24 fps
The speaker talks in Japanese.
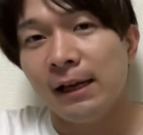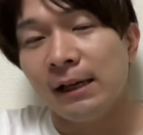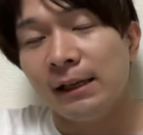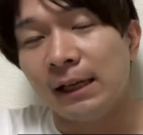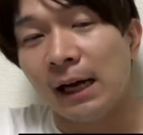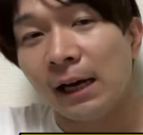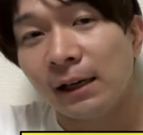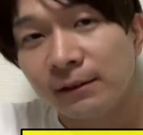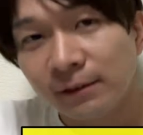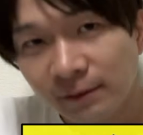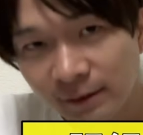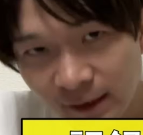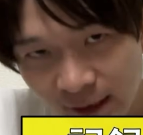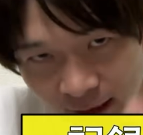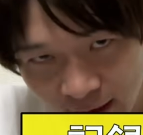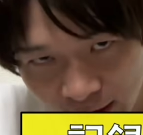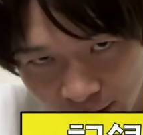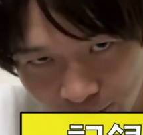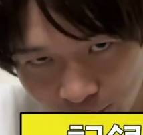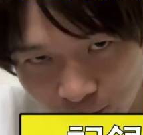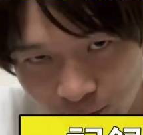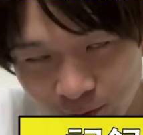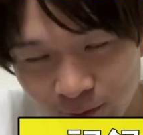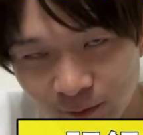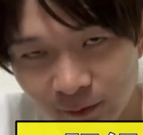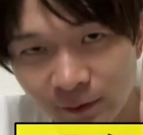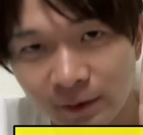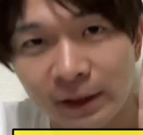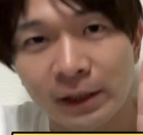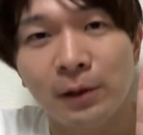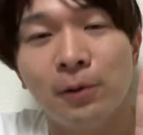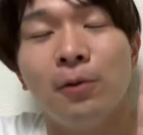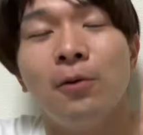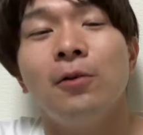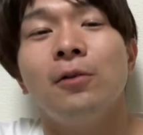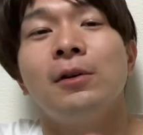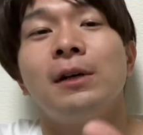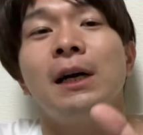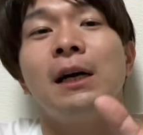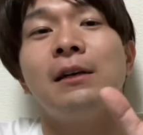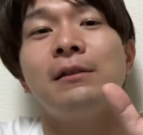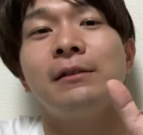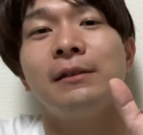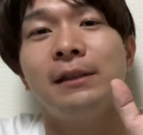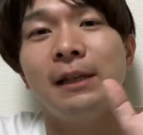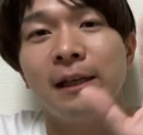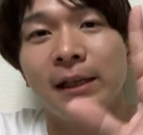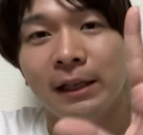学生記録、日本
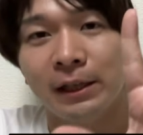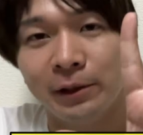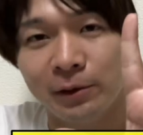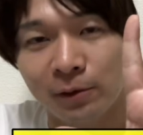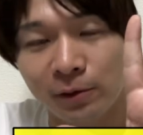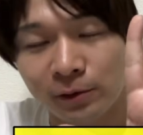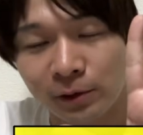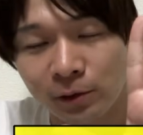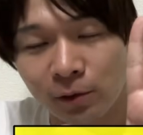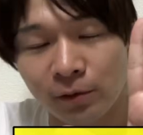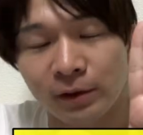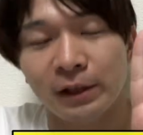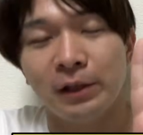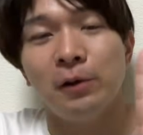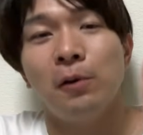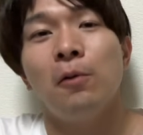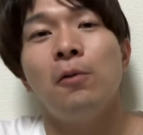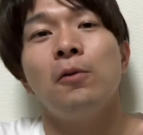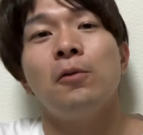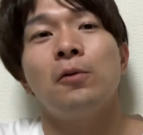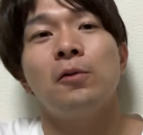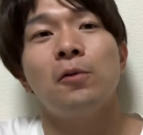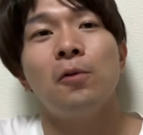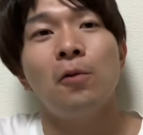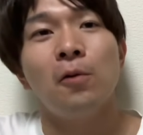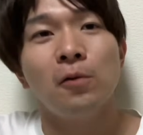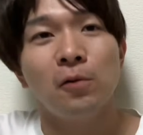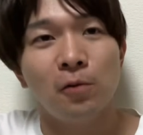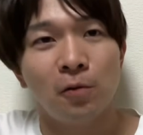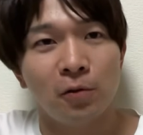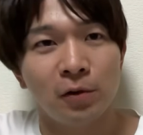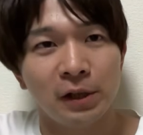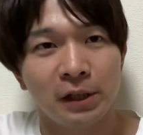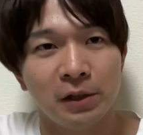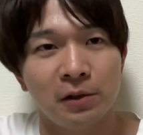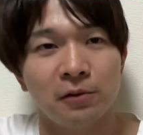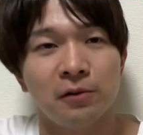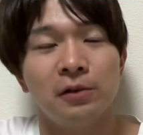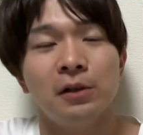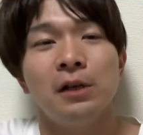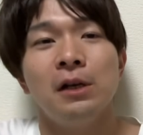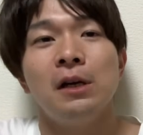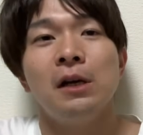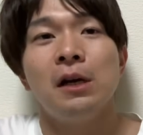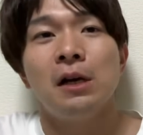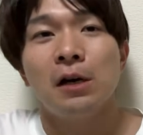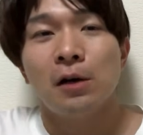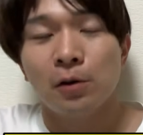学生記録と日本高校記録、
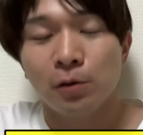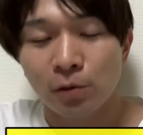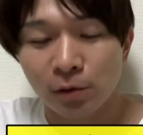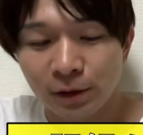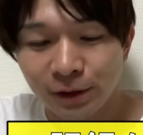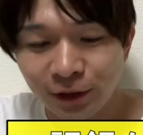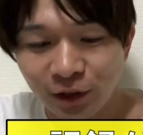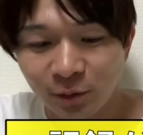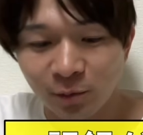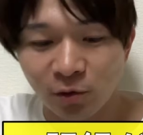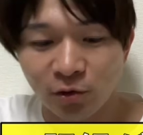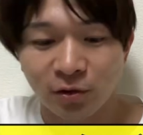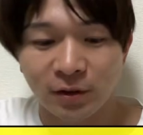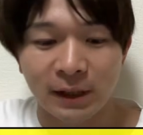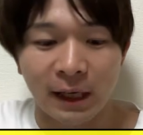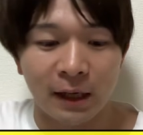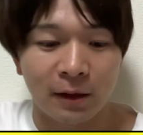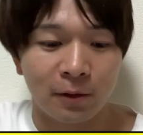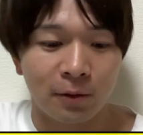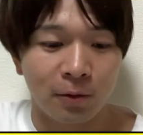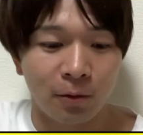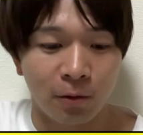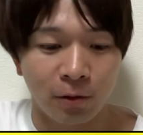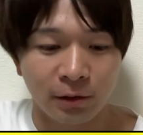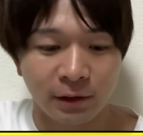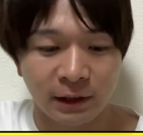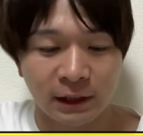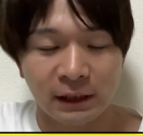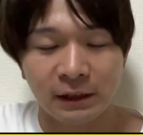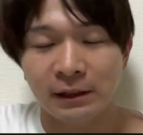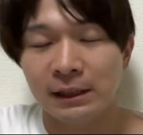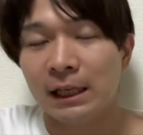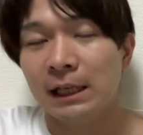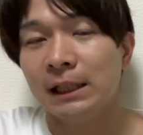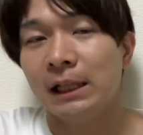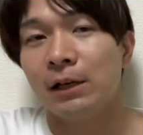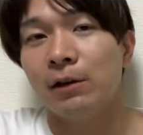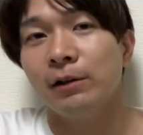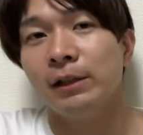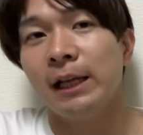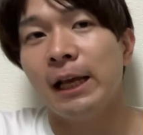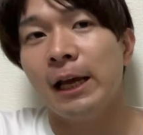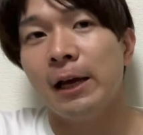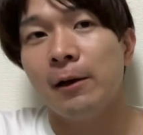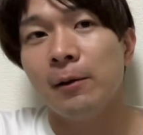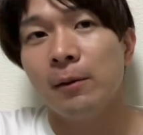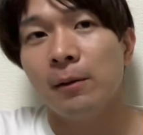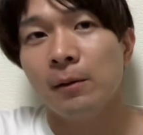この2種目が更新されたの
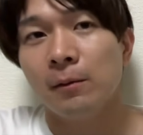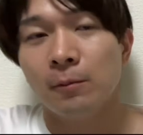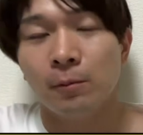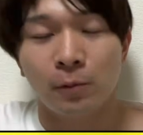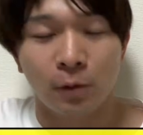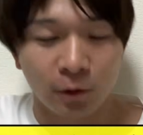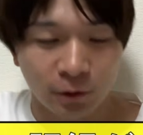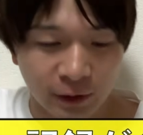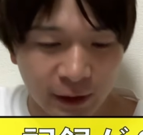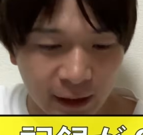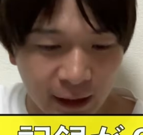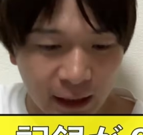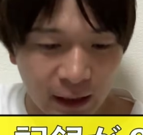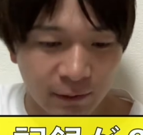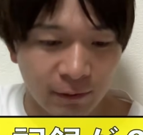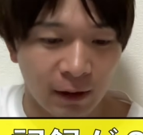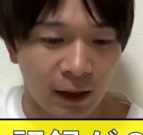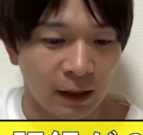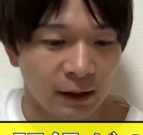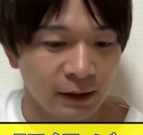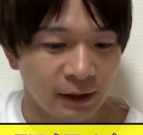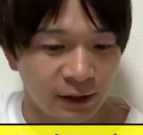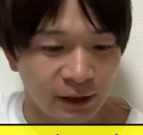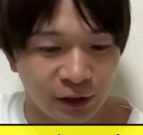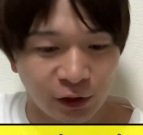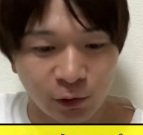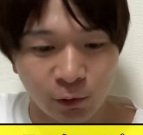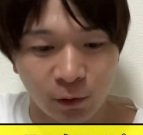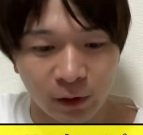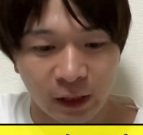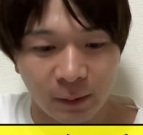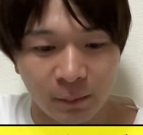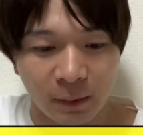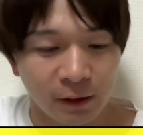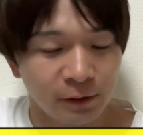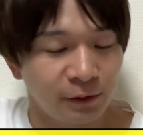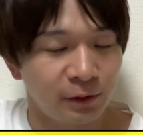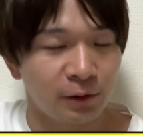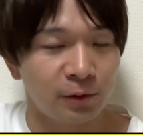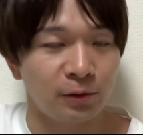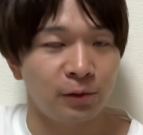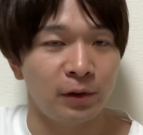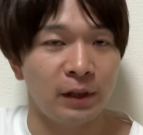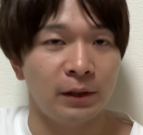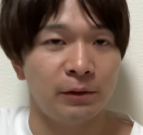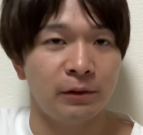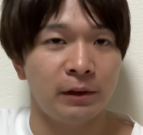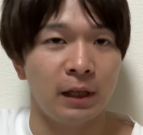で、僕的には非常に満
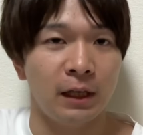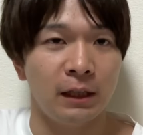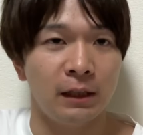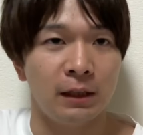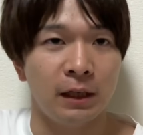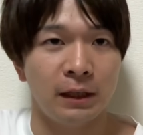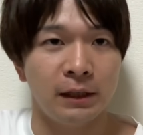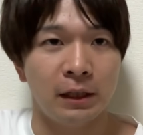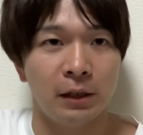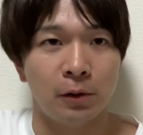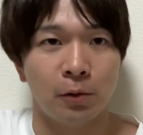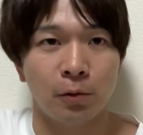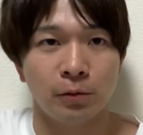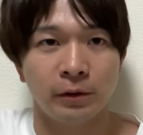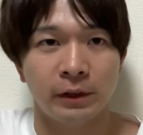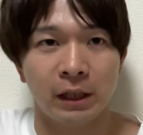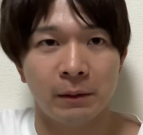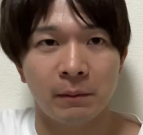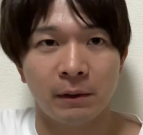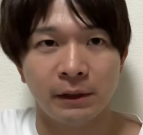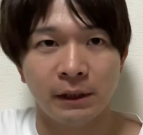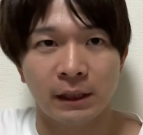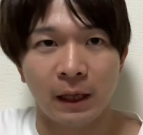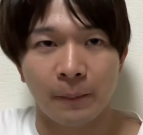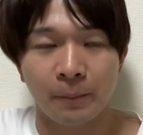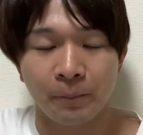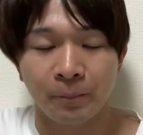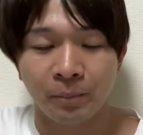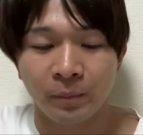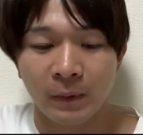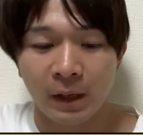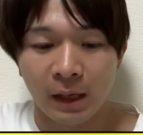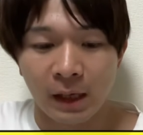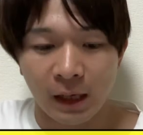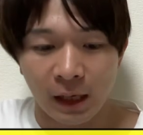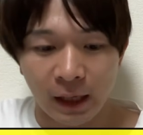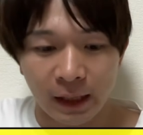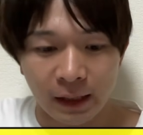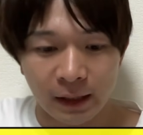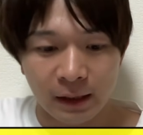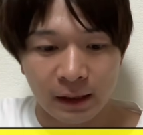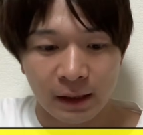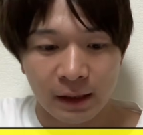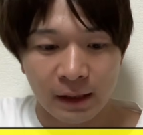足のいく大会でございました。はい。